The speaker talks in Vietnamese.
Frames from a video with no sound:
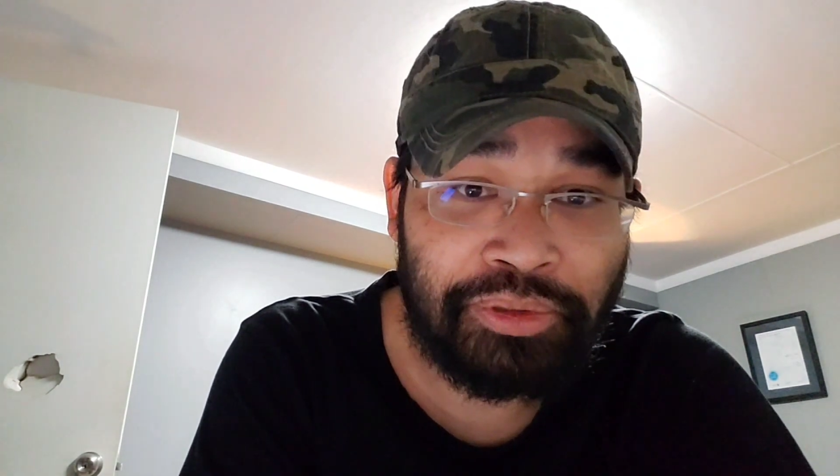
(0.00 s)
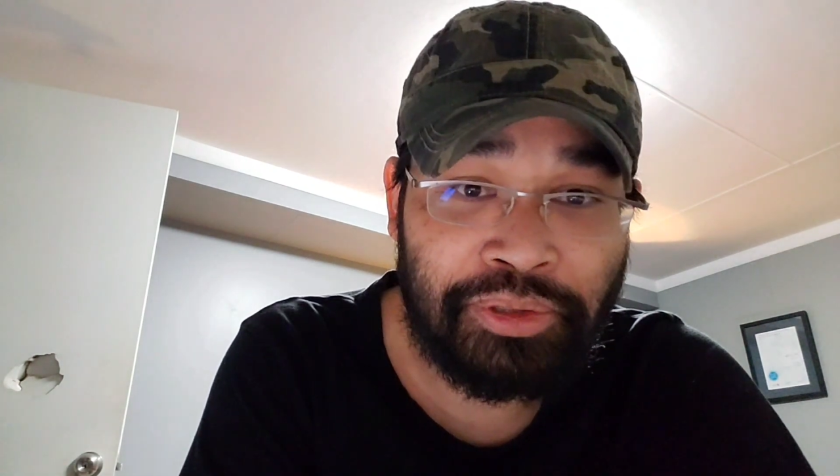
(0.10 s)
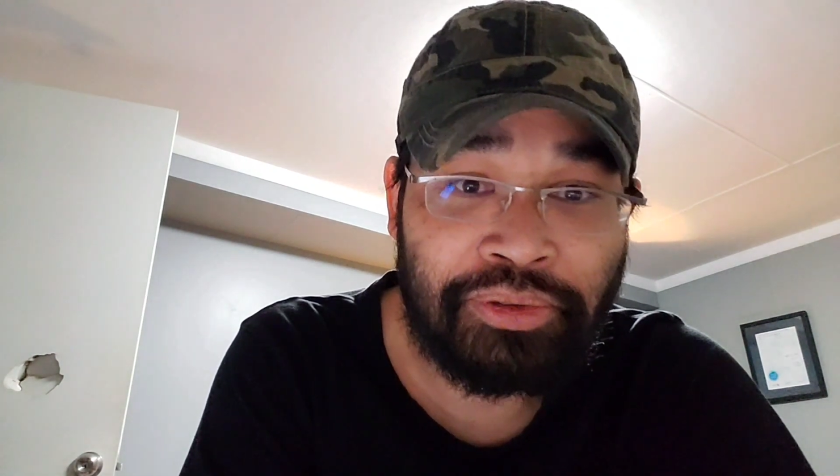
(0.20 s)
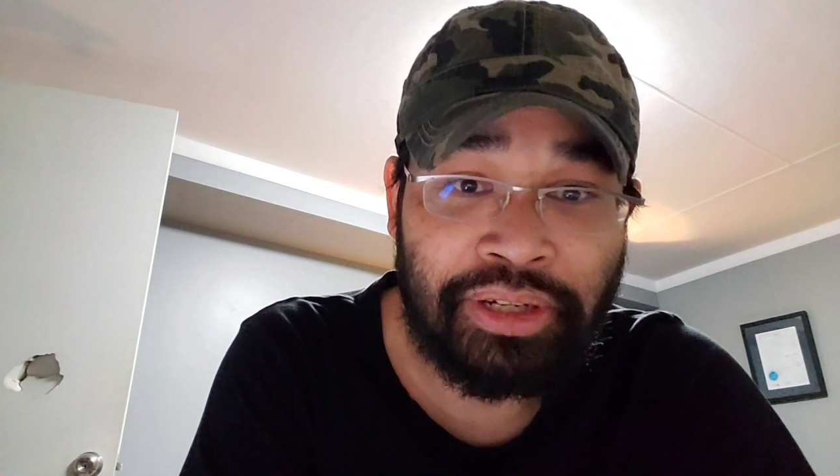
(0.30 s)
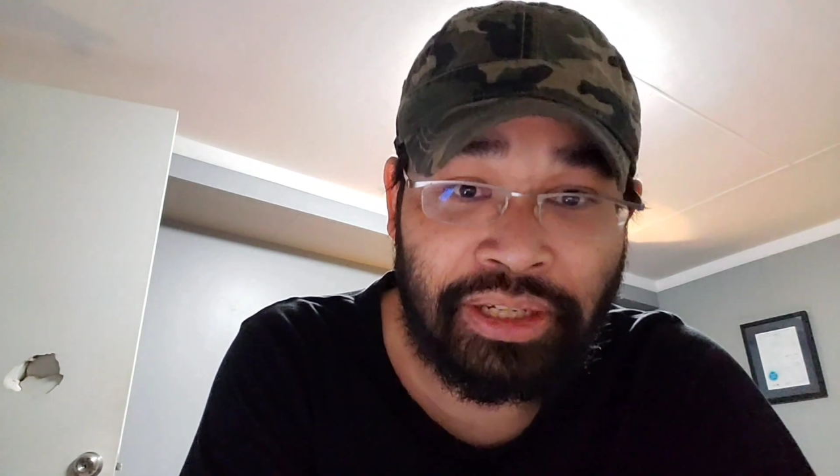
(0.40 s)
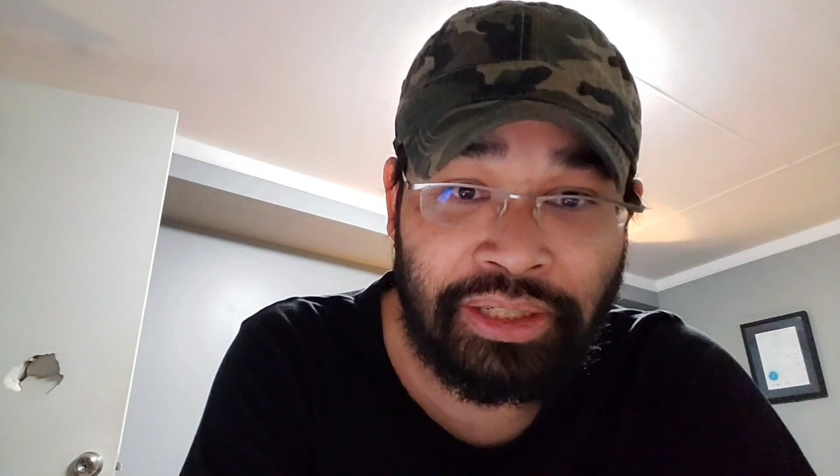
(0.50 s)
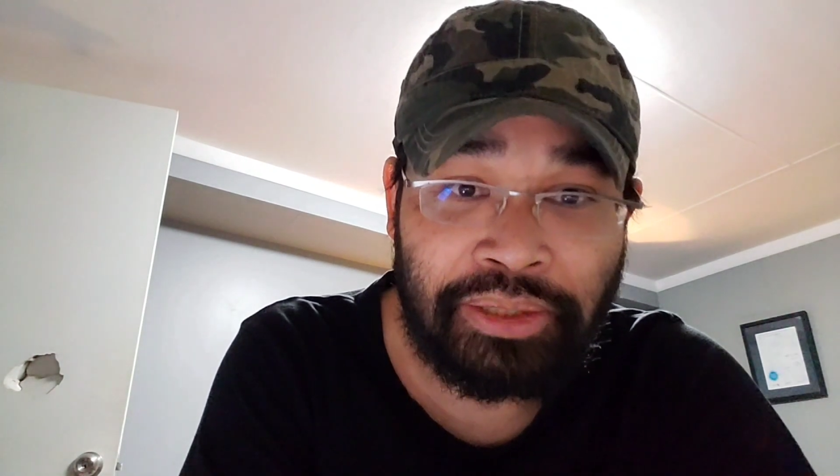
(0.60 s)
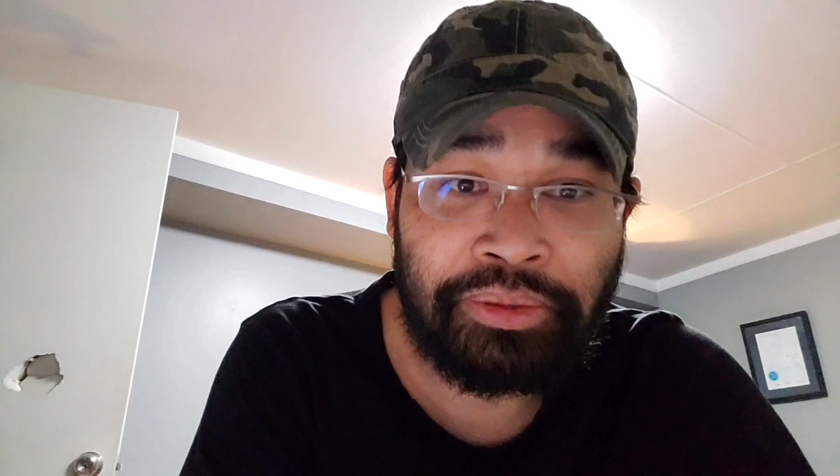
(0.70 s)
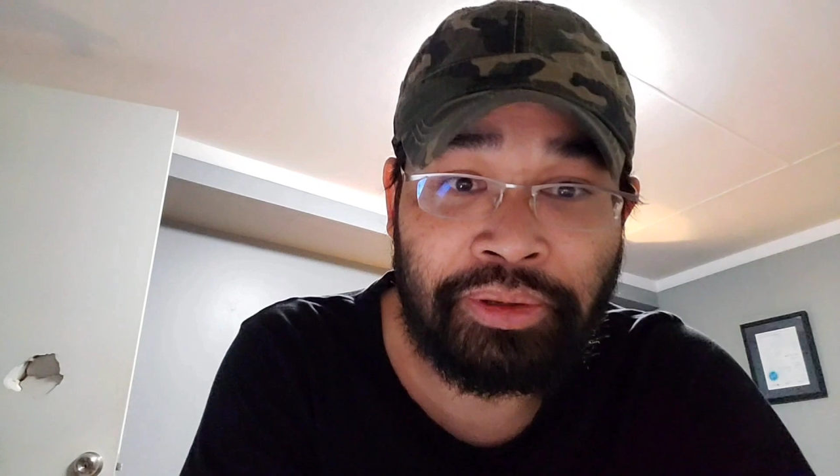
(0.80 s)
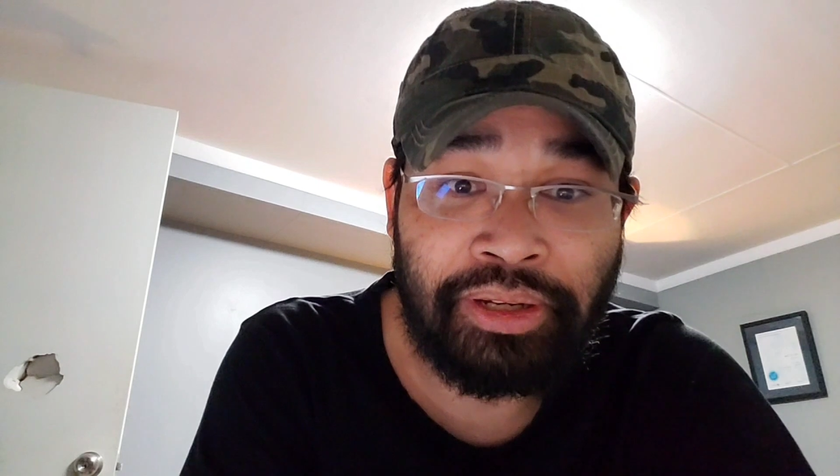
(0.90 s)
cho rằng cái
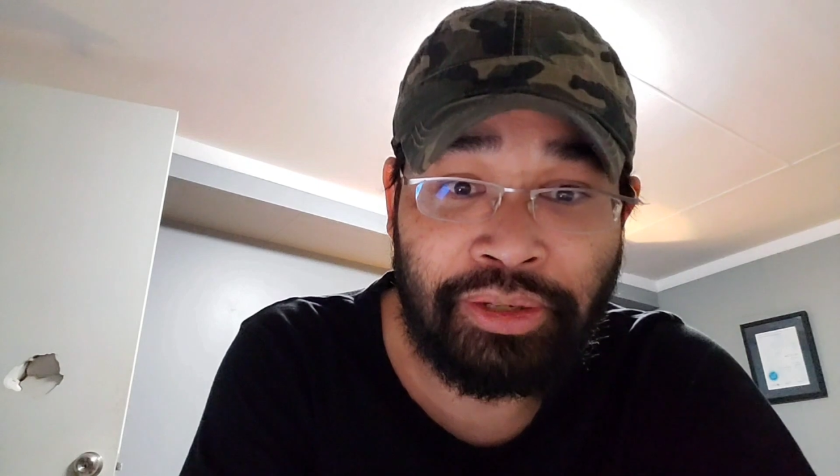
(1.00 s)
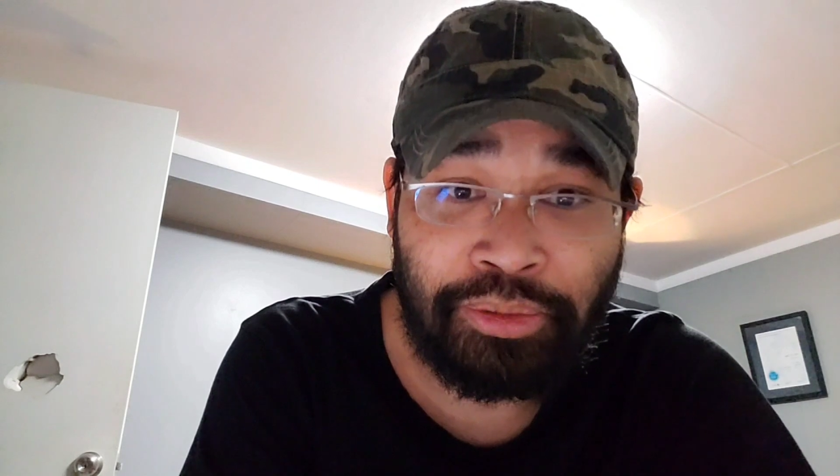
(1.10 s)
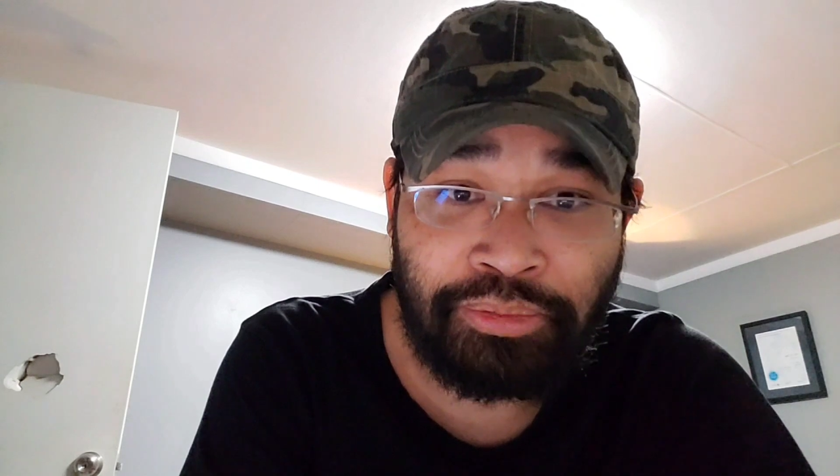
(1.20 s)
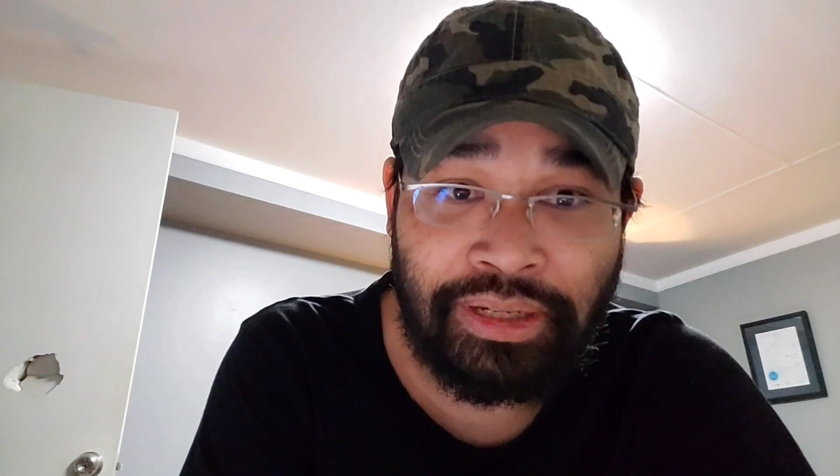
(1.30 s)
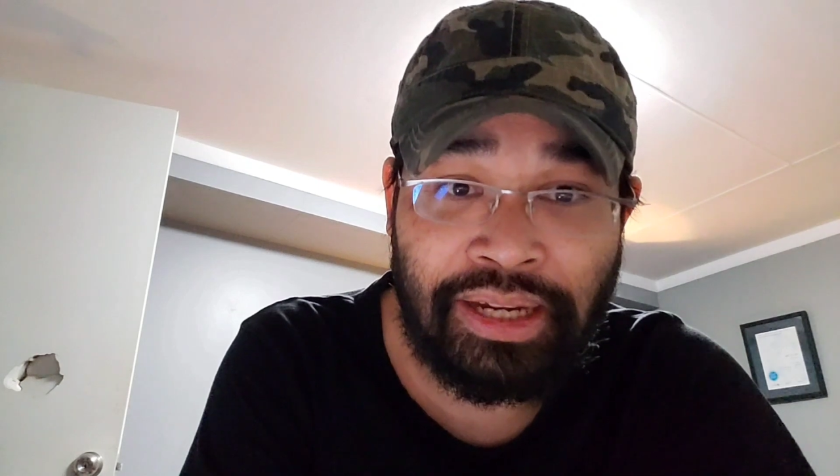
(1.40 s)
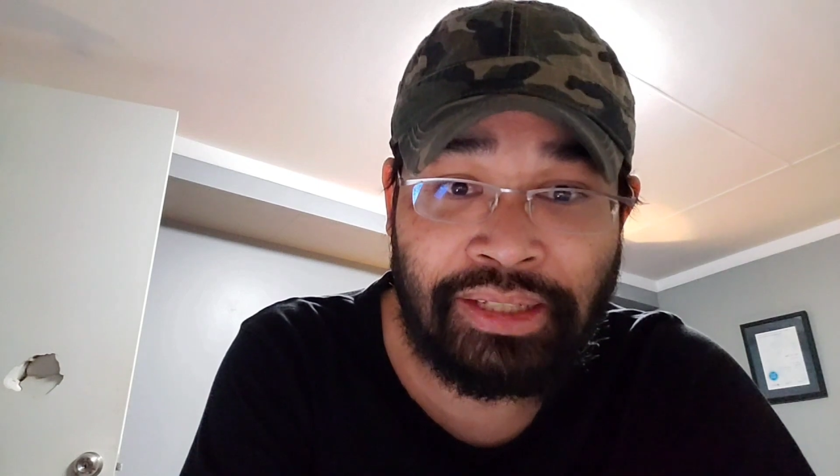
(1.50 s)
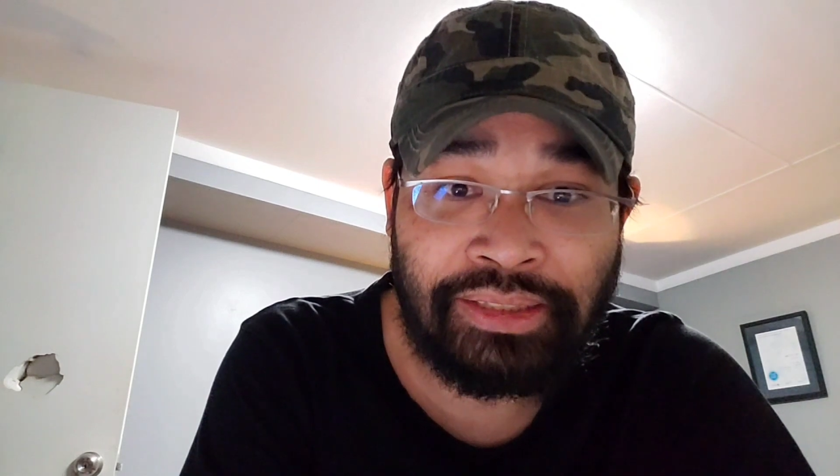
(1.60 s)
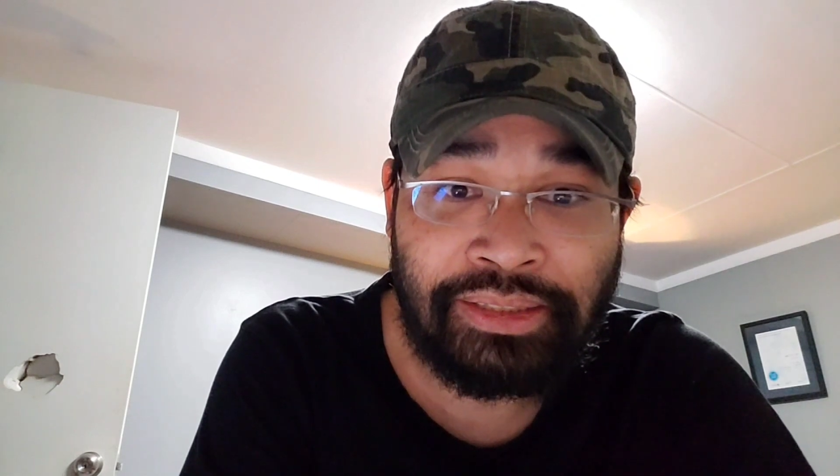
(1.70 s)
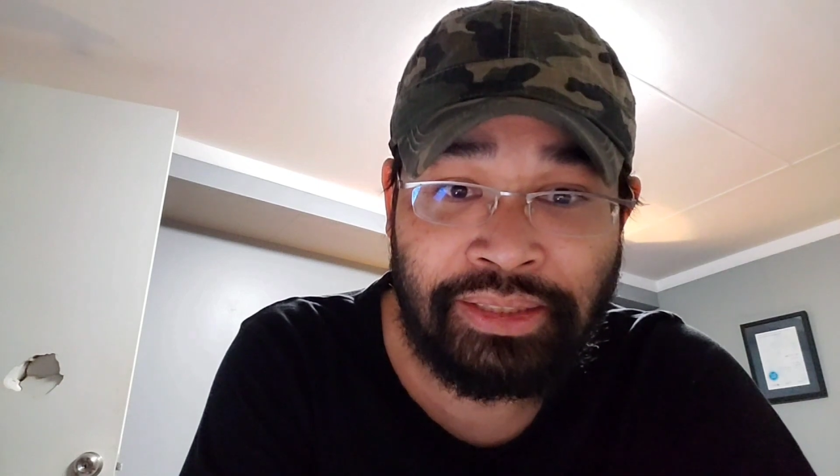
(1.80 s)
điều đó là đúng đắn